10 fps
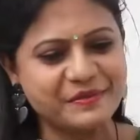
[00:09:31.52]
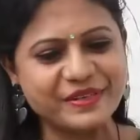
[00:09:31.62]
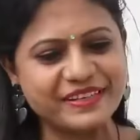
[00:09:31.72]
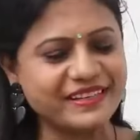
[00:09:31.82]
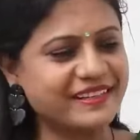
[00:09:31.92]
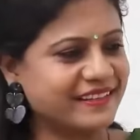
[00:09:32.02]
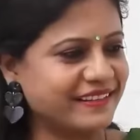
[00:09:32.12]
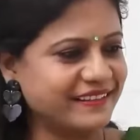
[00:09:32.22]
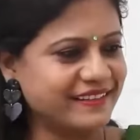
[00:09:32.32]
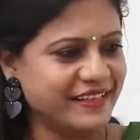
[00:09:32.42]
ముఖ్యంగా
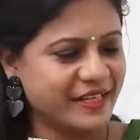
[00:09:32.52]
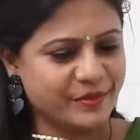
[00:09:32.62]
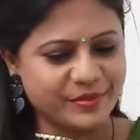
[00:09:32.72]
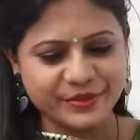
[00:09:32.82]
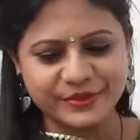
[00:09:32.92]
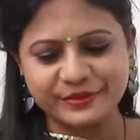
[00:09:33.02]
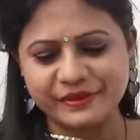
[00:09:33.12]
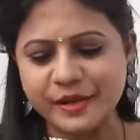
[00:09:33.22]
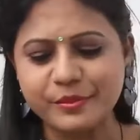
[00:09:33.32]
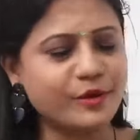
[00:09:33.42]
ఇప్పుడు
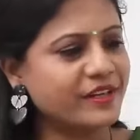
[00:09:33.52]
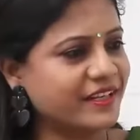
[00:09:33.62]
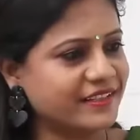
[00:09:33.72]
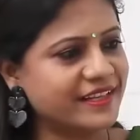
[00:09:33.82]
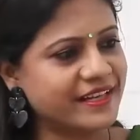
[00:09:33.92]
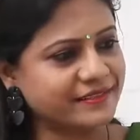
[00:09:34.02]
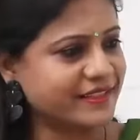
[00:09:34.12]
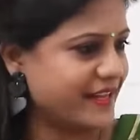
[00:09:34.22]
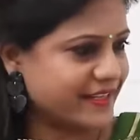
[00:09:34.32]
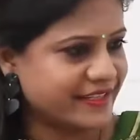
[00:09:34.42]
నెపోలియన్ గారు
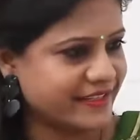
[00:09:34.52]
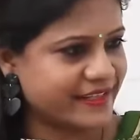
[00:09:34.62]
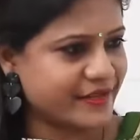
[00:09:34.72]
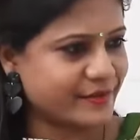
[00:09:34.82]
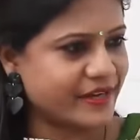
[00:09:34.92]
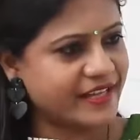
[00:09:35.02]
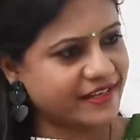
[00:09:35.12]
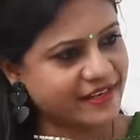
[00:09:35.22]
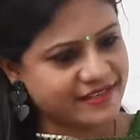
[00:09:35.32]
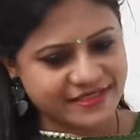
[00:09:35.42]
టార్గెట్ అయ్యారు
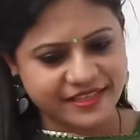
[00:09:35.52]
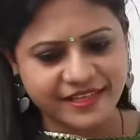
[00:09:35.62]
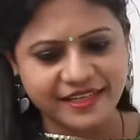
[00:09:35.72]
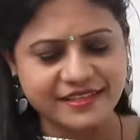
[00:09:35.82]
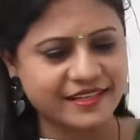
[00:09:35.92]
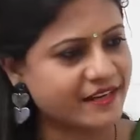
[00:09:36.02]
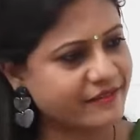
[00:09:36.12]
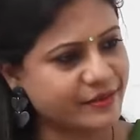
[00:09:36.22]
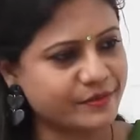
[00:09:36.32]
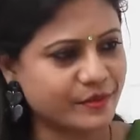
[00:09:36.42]
ఆయన రాజకీయ నేత
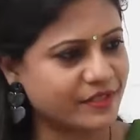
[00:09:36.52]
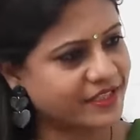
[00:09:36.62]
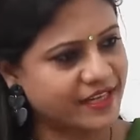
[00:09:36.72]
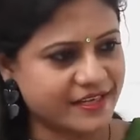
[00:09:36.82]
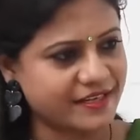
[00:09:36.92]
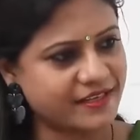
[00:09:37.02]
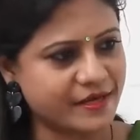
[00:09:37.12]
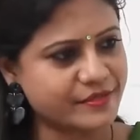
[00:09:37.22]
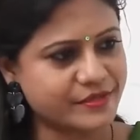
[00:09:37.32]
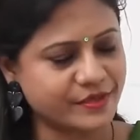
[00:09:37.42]
కావడం ఒక కారణం
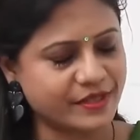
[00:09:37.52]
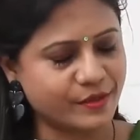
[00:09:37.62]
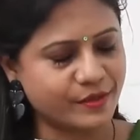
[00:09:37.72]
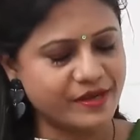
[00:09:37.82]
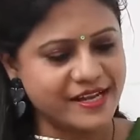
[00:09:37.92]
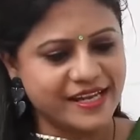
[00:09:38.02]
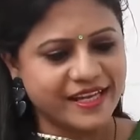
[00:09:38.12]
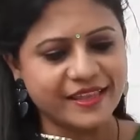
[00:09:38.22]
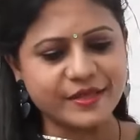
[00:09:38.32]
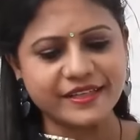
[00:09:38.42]
కావచ్చు ఇందులో
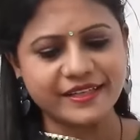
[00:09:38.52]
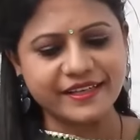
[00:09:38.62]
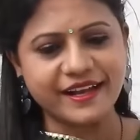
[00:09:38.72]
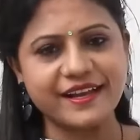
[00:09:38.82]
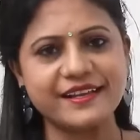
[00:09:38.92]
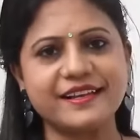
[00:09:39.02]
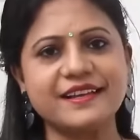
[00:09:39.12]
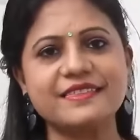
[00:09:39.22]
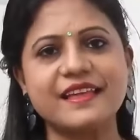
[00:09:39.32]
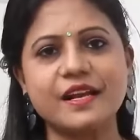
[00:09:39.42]
ఎందుకంటే ఆయన
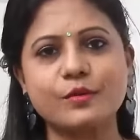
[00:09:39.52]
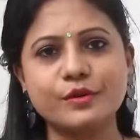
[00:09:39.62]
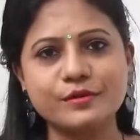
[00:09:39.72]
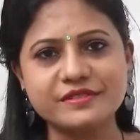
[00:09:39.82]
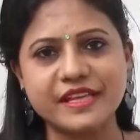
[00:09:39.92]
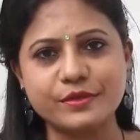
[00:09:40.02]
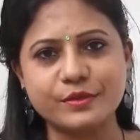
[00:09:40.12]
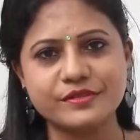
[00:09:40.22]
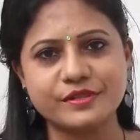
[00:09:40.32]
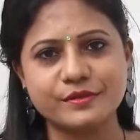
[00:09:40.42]
తన కొడుకు
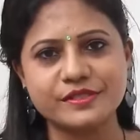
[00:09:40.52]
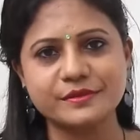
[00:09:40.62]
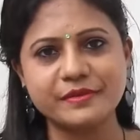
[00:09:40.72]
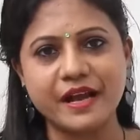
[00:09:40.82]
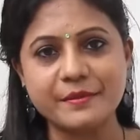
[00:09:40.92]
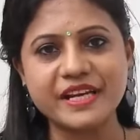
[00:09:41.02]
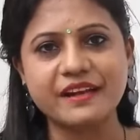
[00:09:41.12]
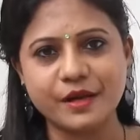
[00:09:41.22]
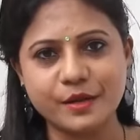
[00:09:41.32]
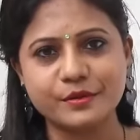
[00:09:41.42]
సంతోషం కోసం
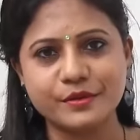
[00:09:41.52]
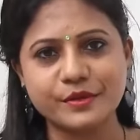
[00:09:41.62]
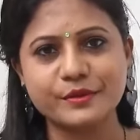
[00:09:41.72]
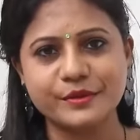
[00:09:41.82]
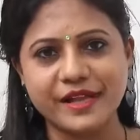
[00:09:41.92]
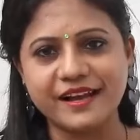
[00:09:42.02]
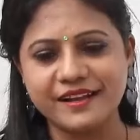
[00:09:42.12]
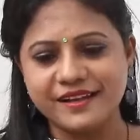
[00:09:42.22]
అమెరికాలో ఉంటూ కూడా